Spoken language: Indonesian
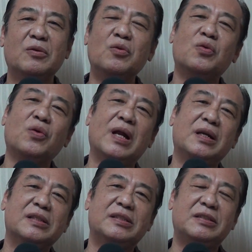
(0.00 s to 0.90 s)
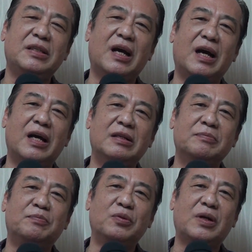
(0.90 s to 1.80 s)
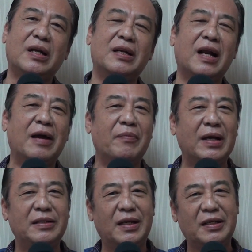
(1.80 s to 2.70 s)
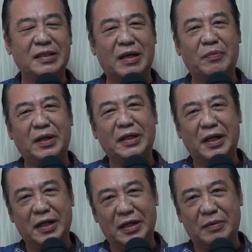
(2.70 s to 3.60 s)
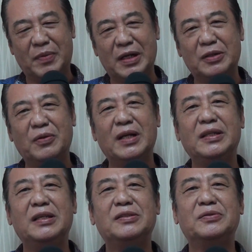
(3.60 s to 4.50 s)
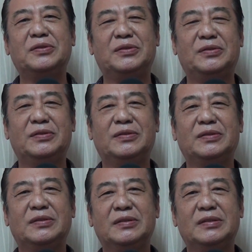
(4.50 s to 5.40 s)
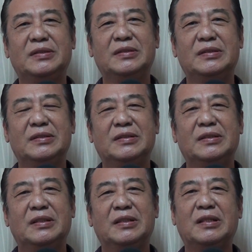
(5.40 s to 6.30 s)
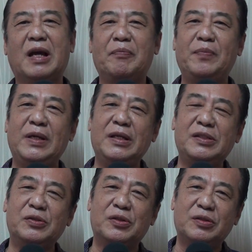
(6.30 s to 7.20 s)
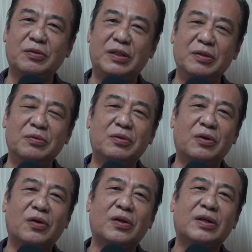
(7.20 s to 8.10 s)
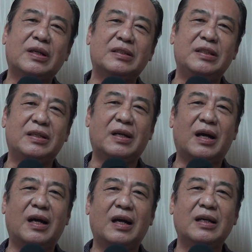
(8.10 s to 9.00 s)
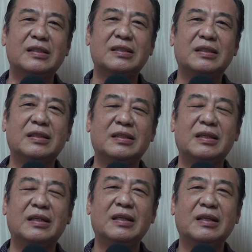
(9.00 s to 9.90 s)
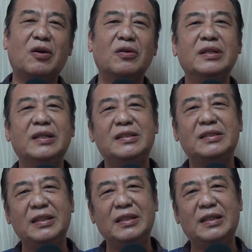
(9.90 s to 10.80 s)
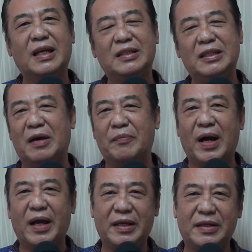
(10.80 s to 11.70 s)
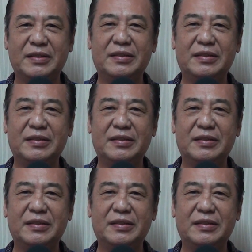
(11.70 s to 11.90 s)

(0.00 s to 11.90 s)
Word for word: Ukuran kesetiaan bukan lamanya kita mengiring kepada Tuhan Yesus. Tetapi justru diukur ketika kondisi yang tidak baik.